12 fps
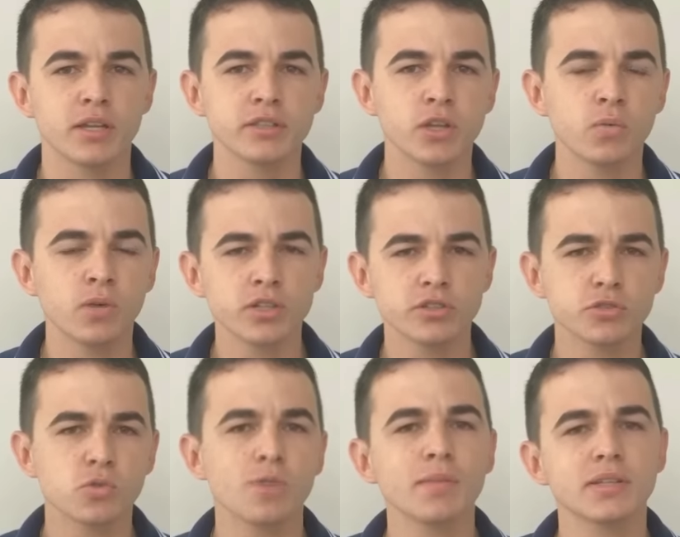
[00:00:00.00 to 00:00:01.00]
Então, antes
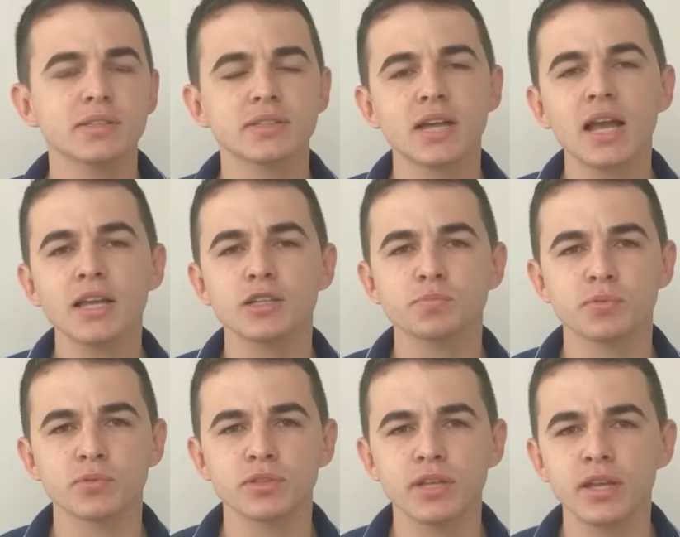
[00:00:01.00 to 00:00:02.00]
de começar a
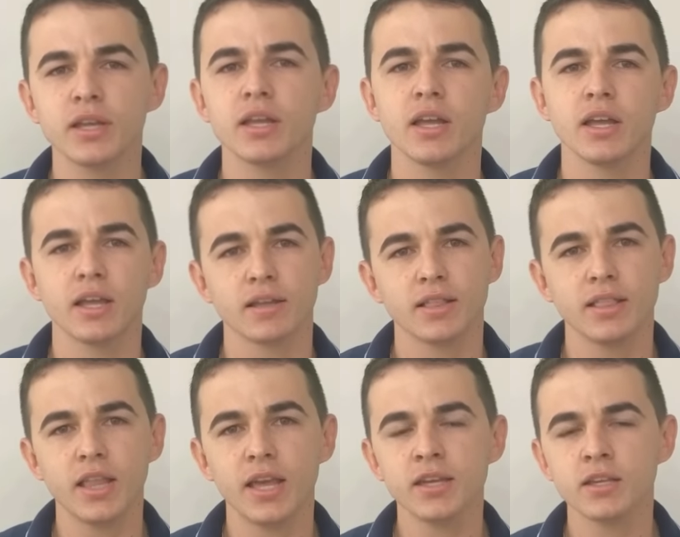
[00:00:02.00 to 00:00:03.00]
responder,
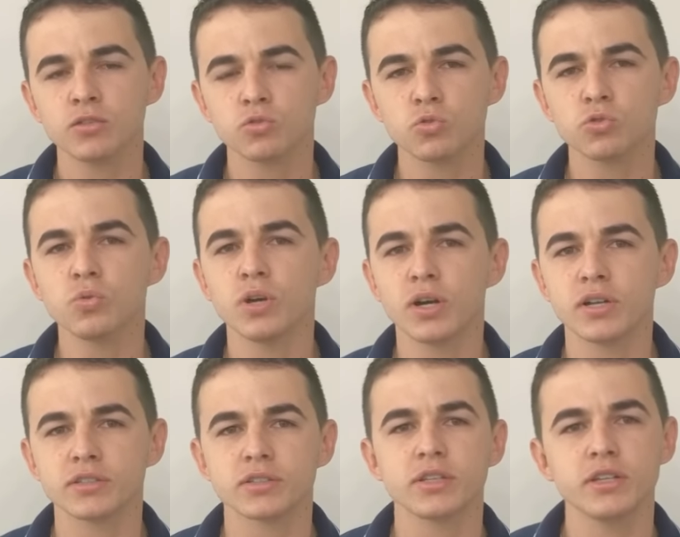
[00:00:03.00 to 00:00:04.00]
leia tudo
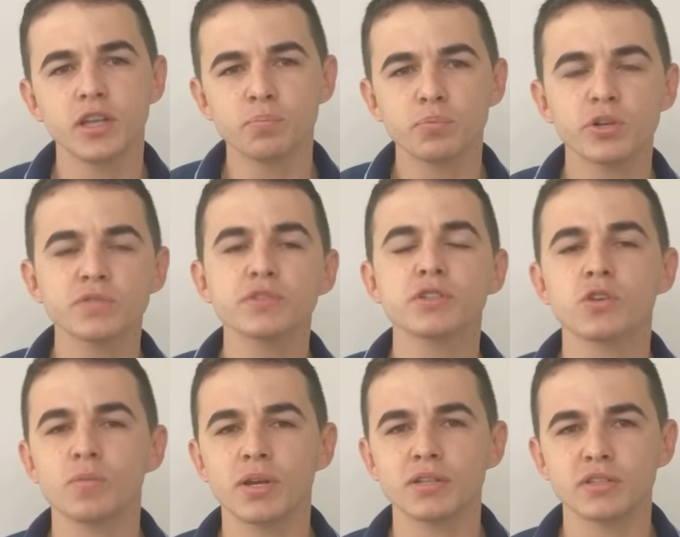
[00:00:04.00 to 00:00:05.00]
antes e depois você
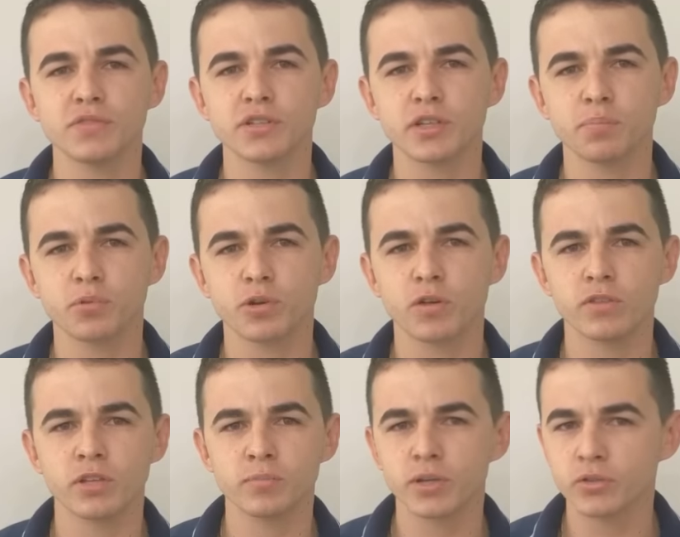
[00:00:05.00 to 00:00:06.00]
começa a fazer a
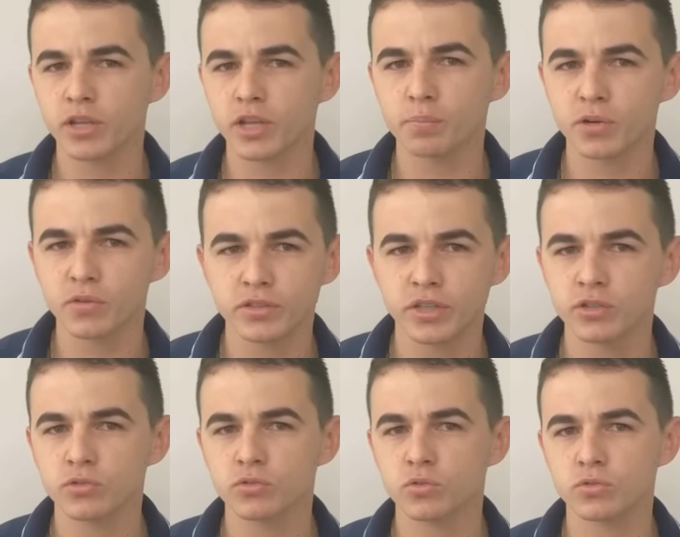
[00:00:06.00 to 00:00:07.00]
prova. Lembrando que a prova
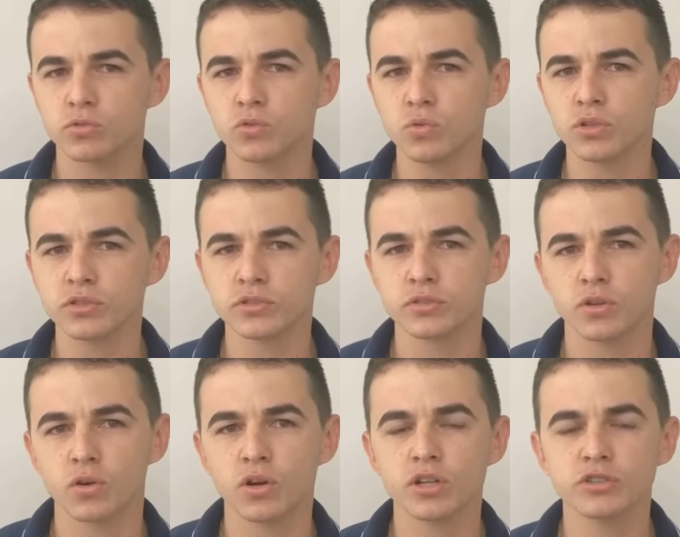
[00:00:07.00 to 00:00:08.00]
tem duas
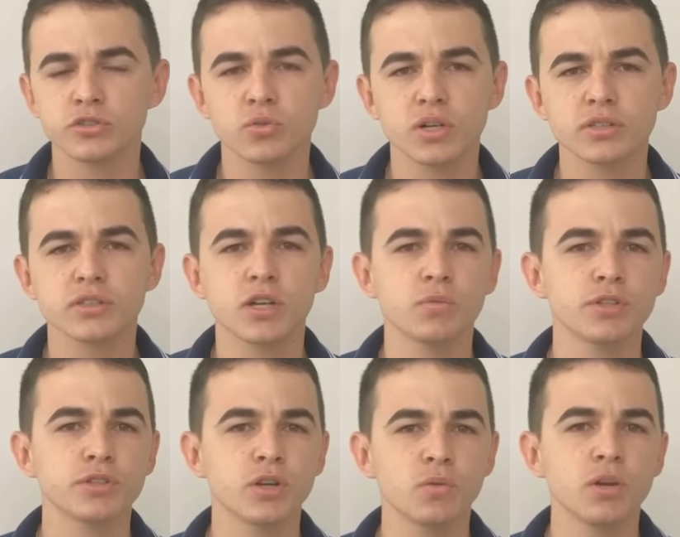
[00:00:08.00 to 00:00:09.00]
horas de duração,
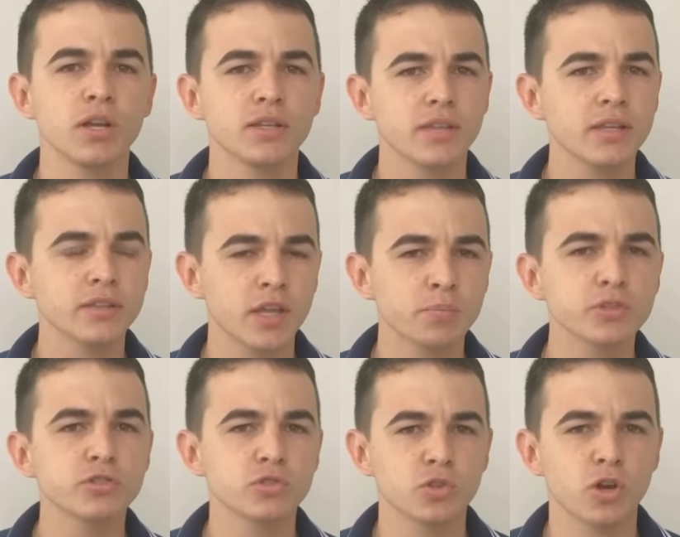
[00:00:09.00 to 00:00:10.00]
então tem tempo
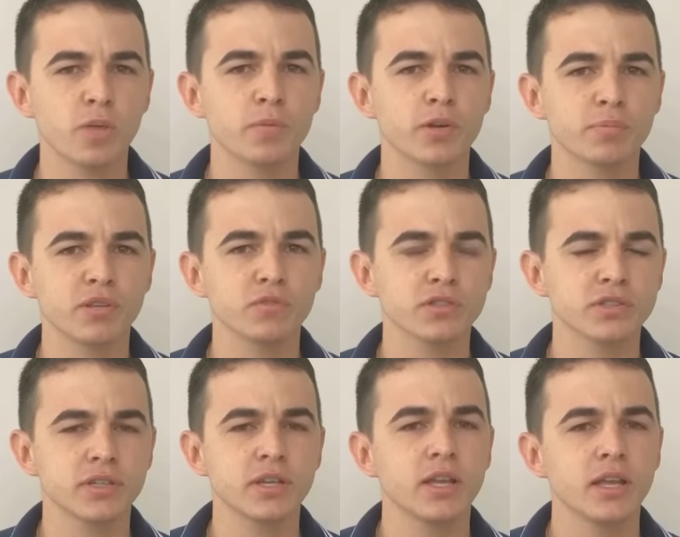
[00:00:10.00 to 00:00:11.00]
de sobra para
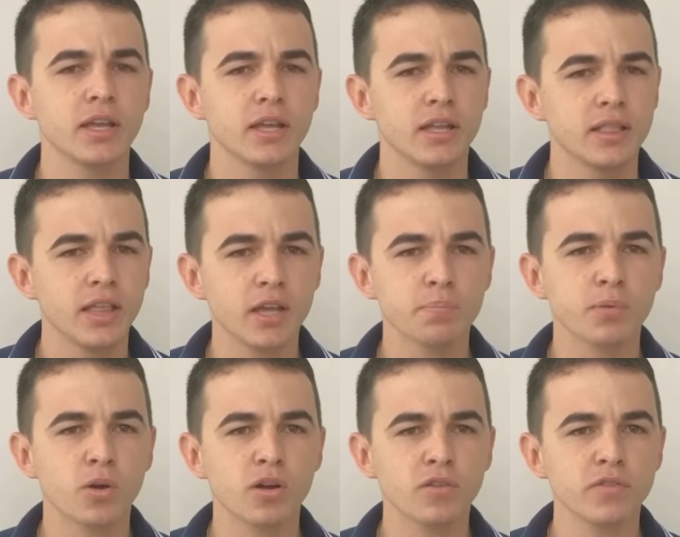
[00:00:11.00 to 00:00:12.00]
você ler a
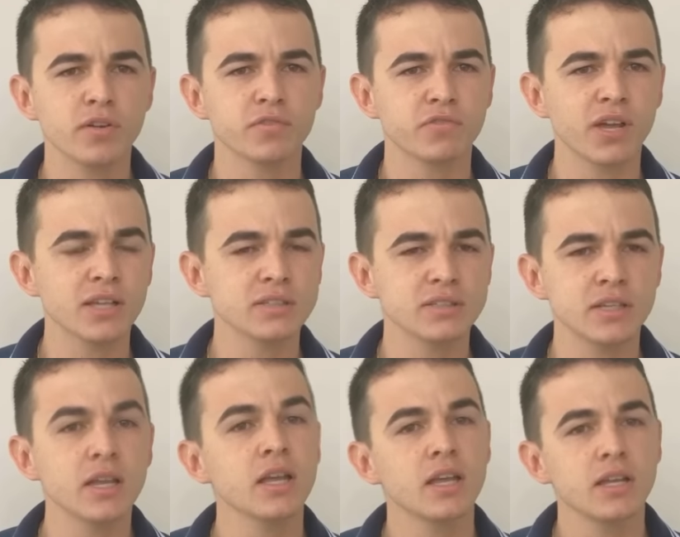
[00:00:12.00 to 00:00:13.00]
prova,
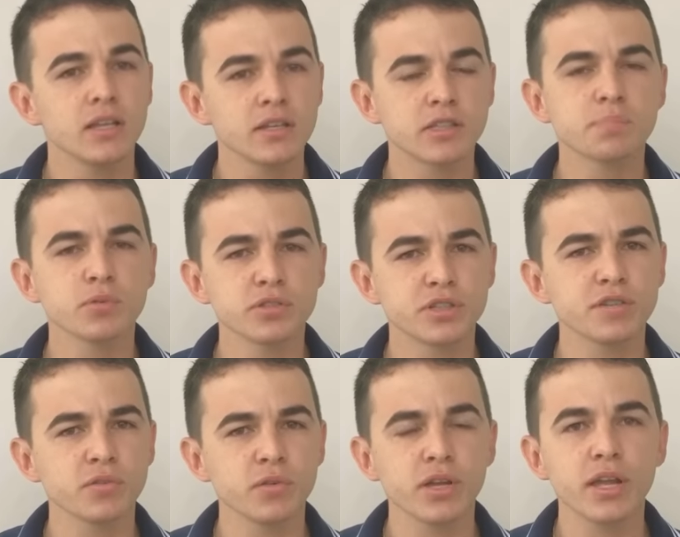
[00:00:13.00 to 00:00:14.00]
fazer e, se
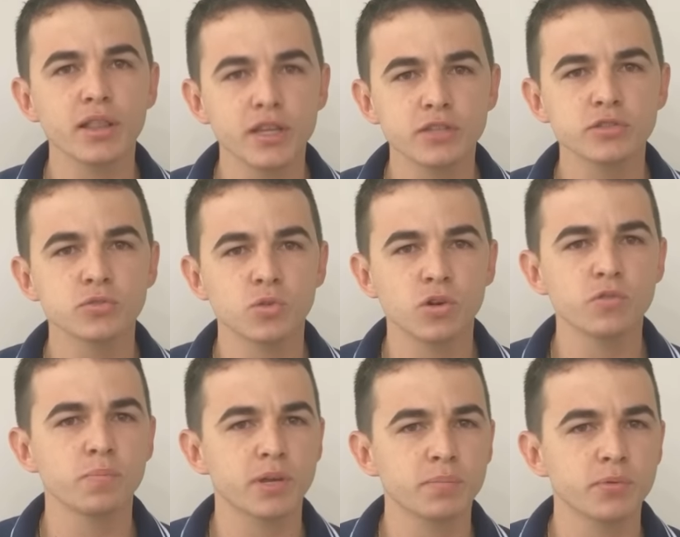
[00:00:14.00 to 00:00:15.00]
possível, reler de
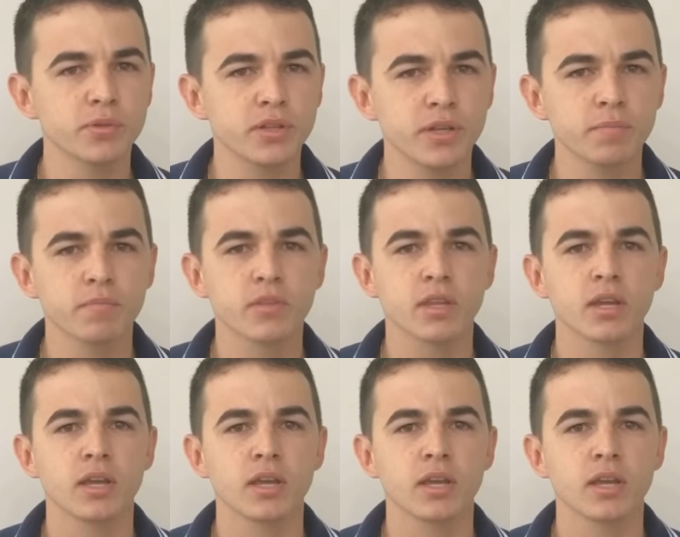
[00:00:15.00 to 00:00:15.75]
novo para poder